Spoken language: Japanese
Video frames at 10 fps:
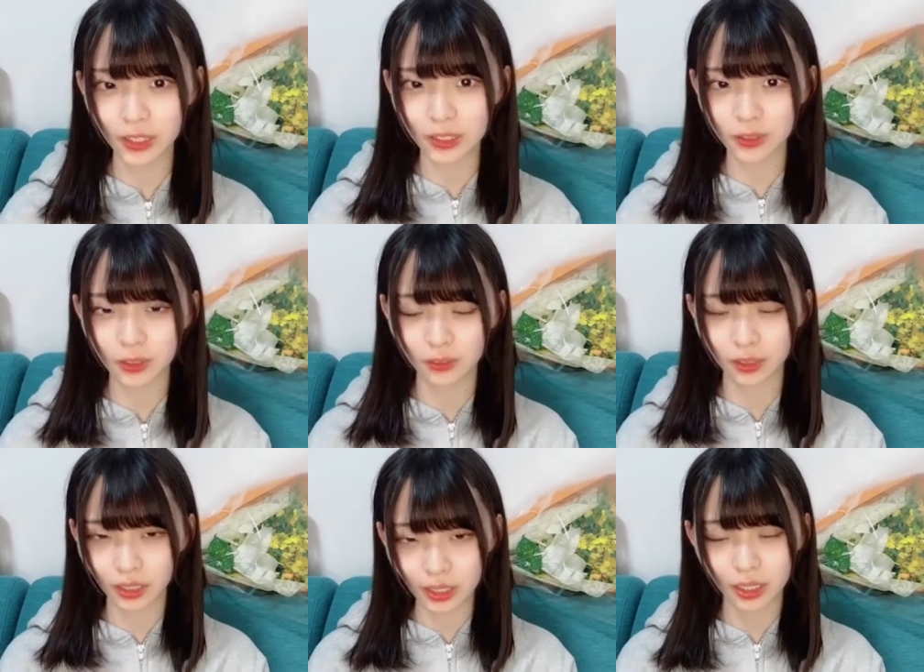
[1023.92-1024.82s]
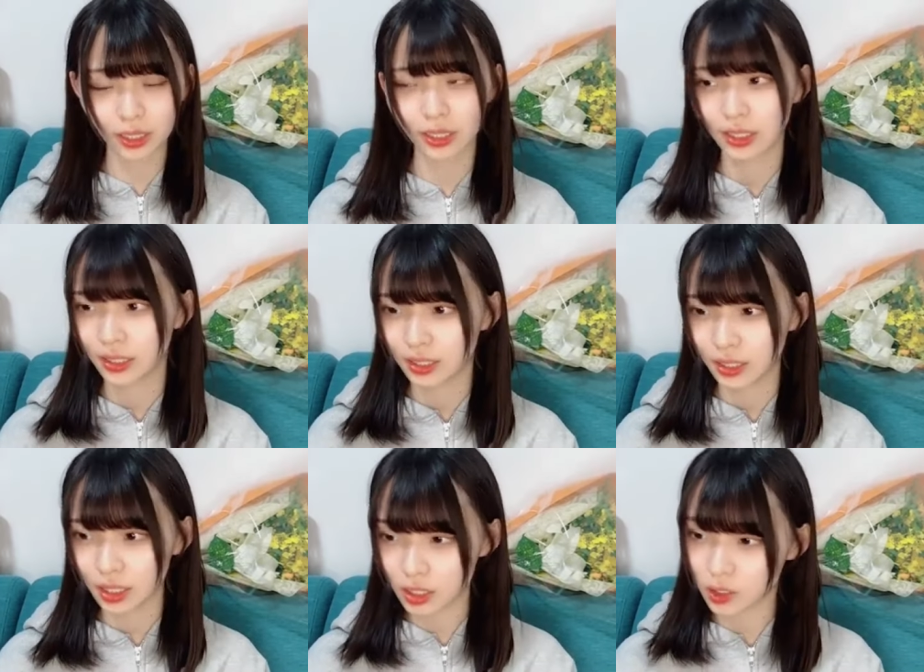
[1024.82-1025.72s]
できなそうって言われた
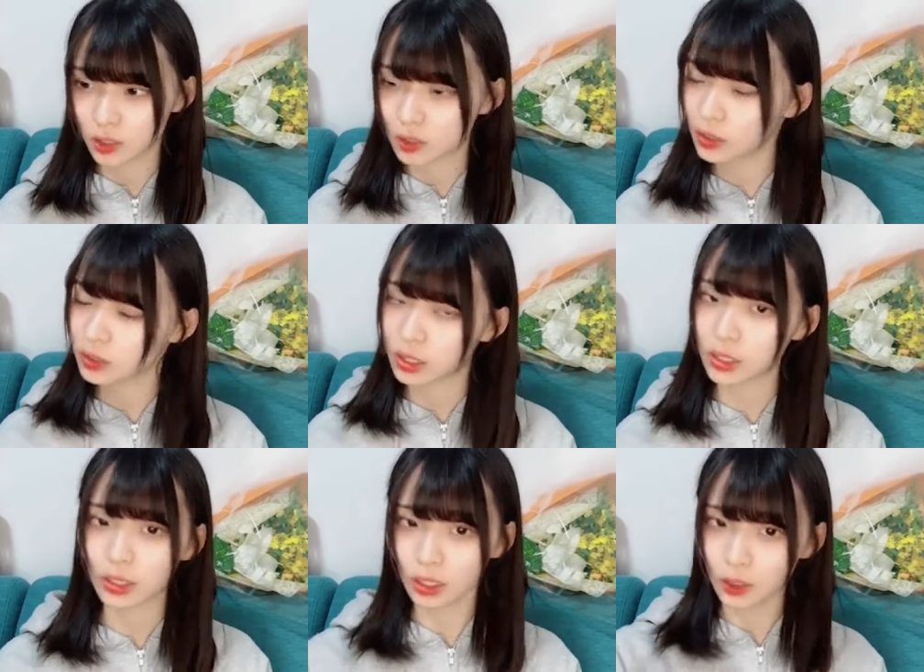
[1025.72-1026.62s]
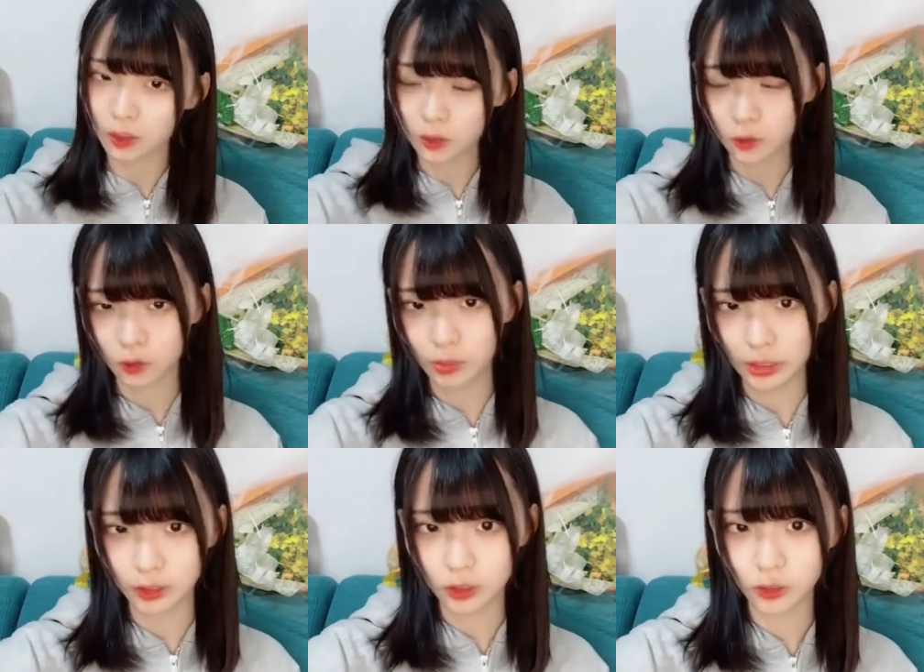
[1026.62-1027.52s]
あえー、前提がちょっと
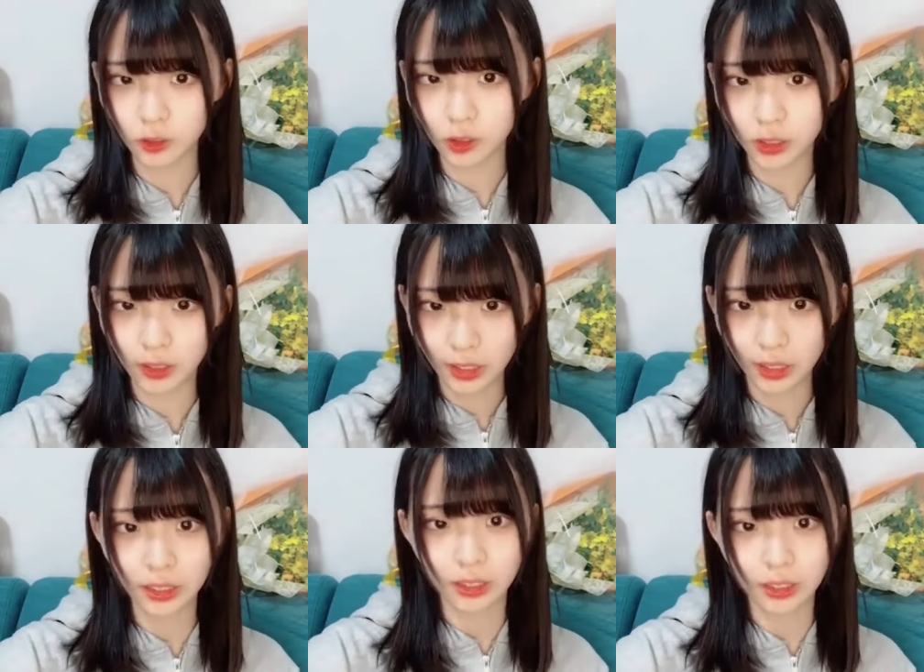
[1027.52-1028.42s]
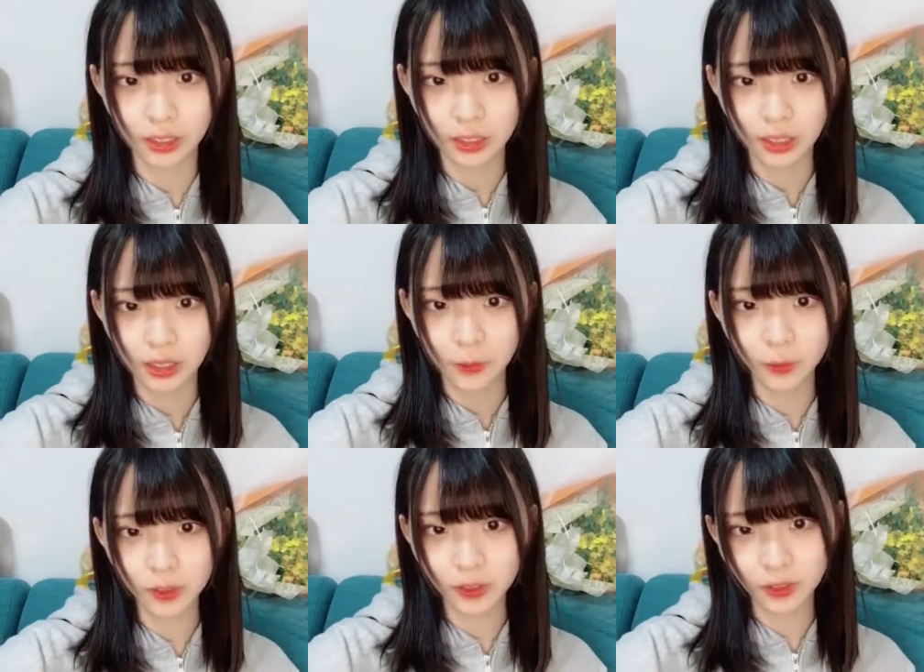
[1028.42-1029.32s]
ミスというか
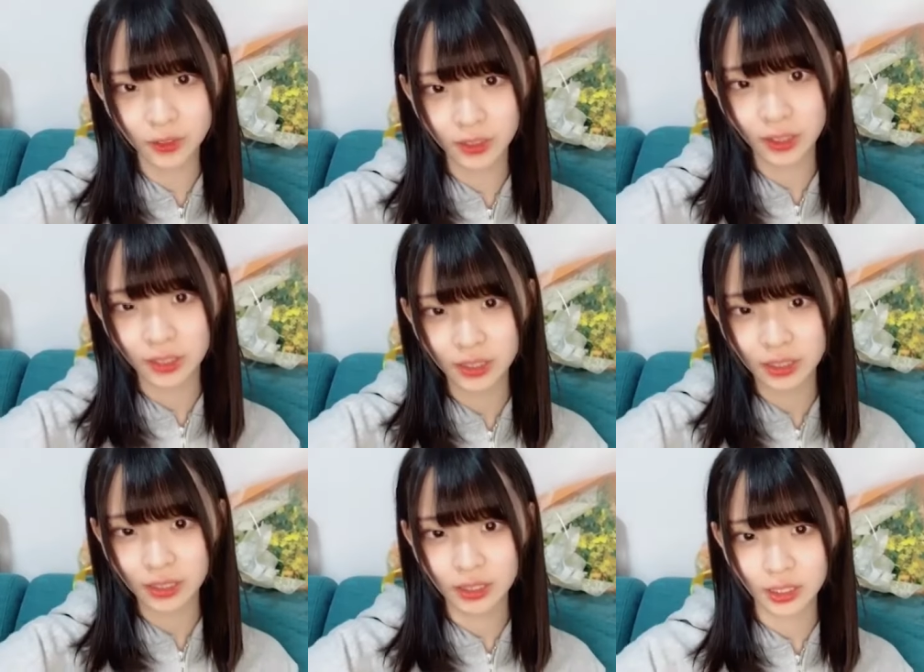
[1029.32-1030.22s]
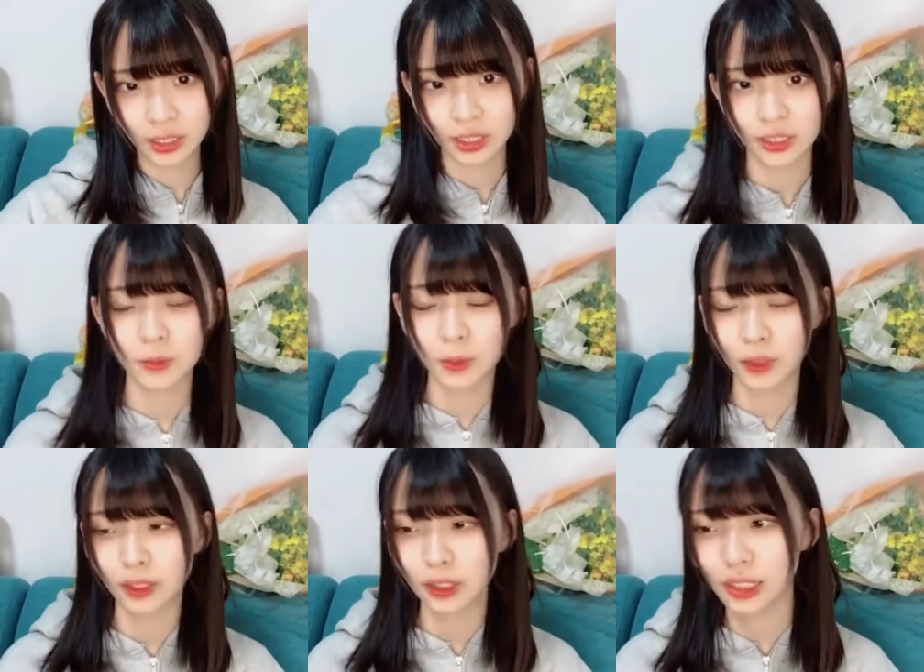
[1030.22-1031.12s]
もっと遠いで
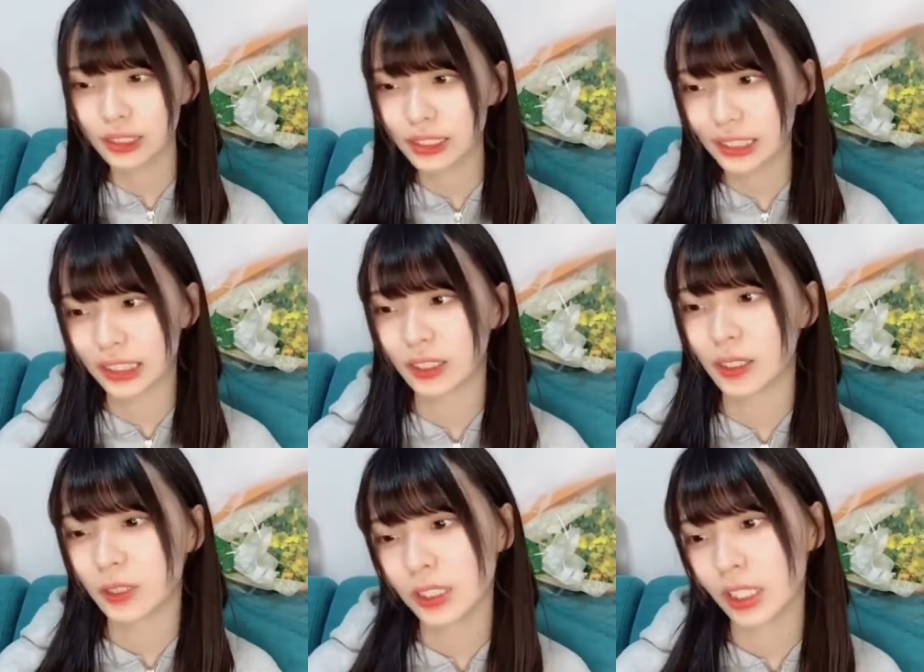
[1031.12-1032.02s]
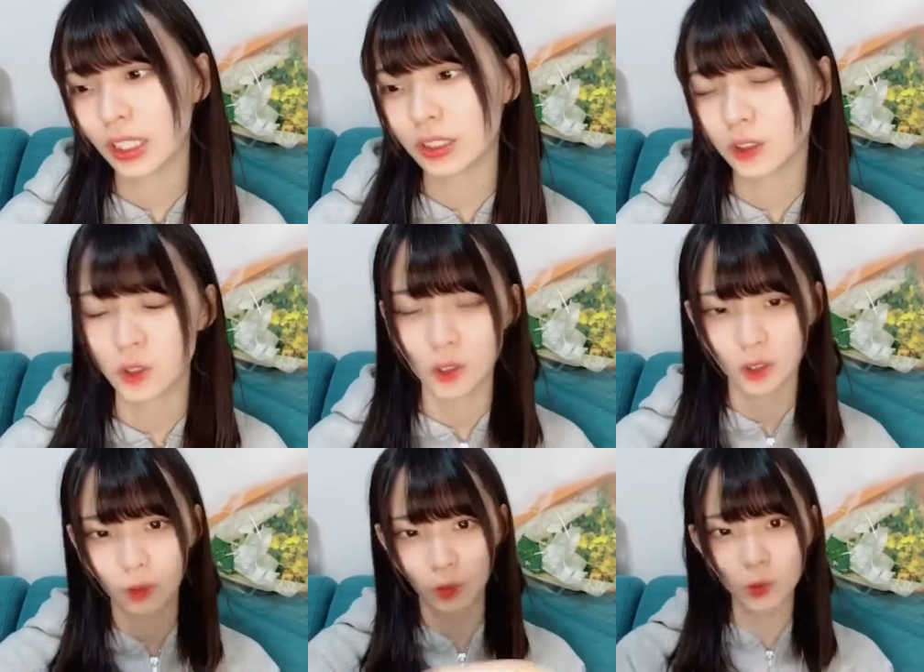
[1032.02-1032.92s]
も栃木とかはさその
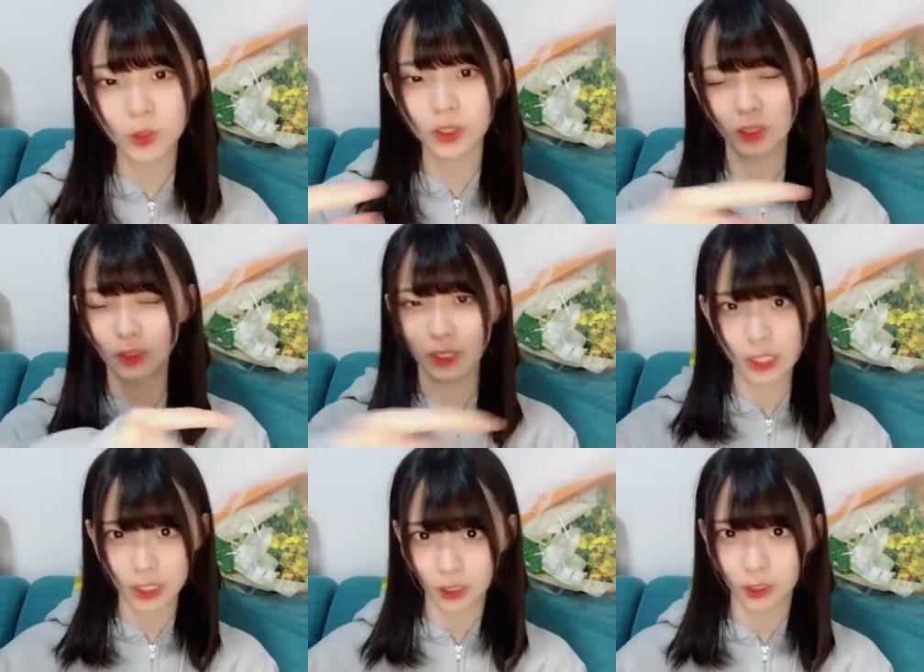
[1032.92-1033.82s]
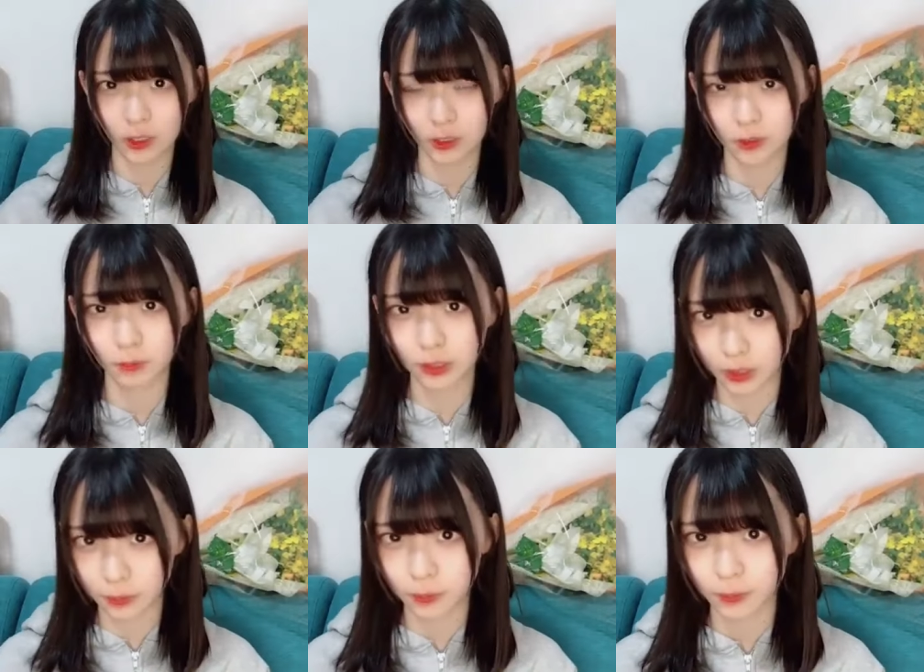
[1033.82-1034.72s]
交通がいいやんま
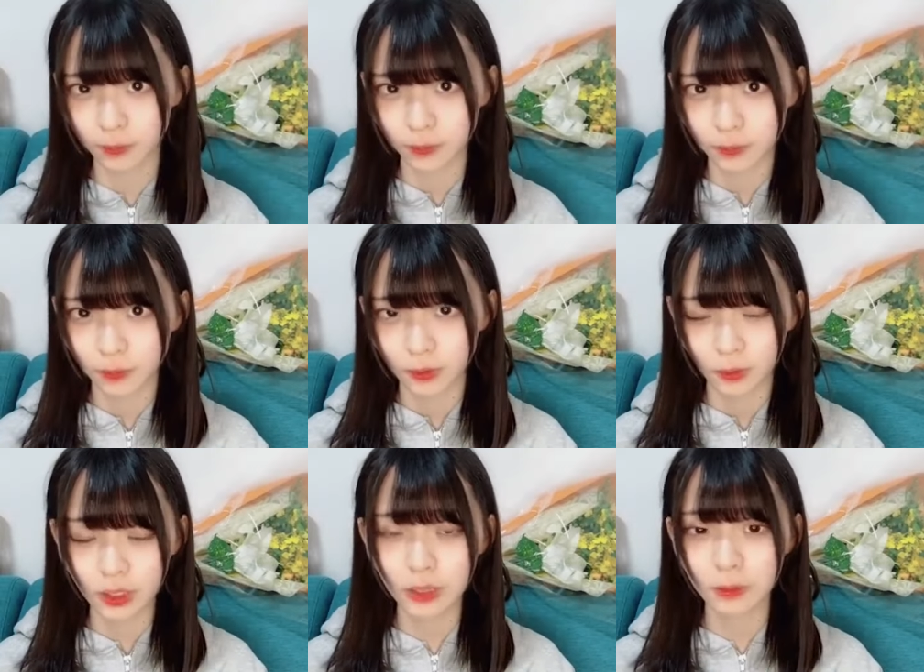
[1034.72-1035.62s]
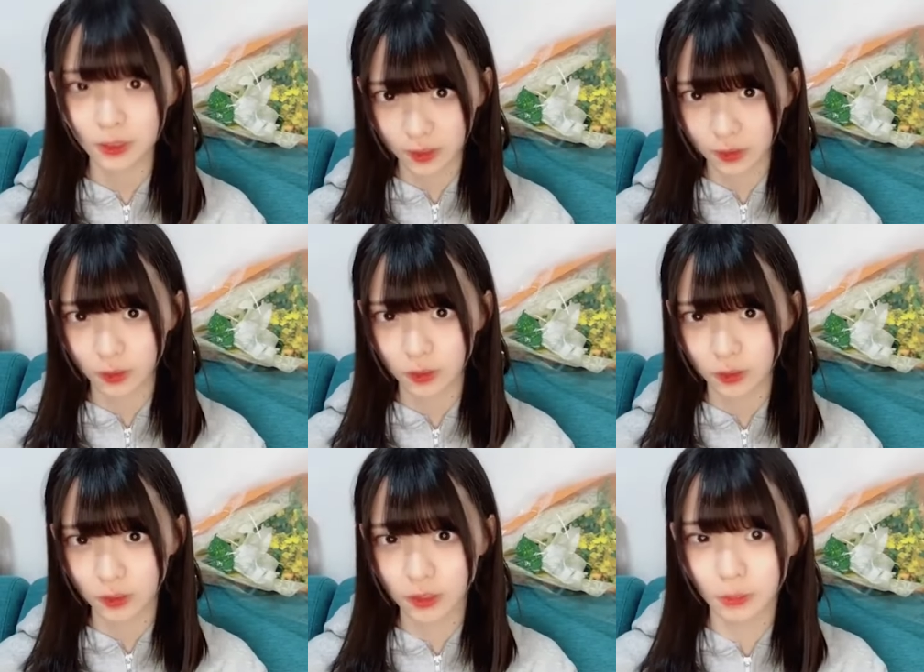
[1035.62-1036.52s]
だ終わってますから
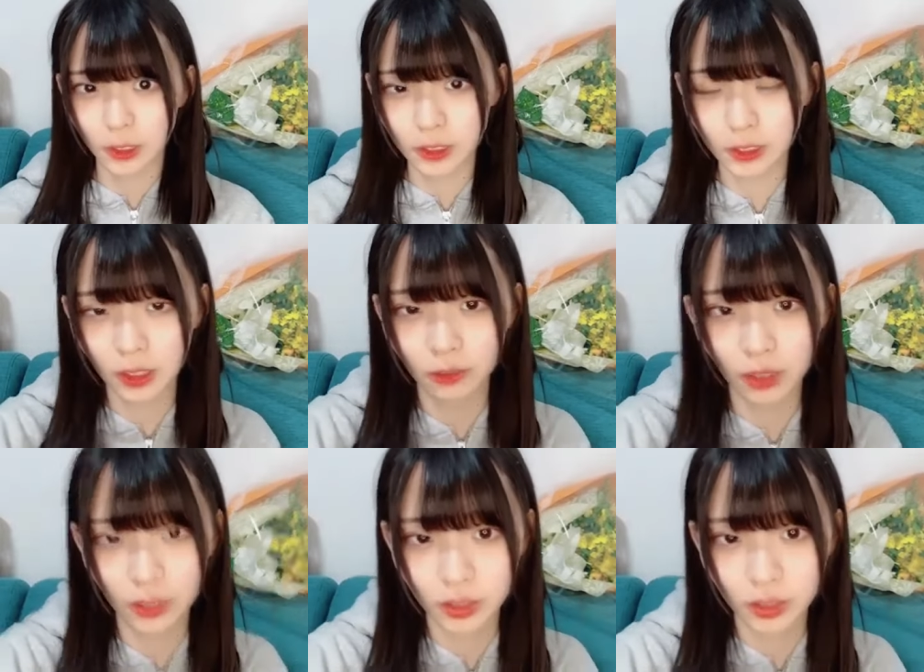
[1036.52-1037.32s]
山梨さんは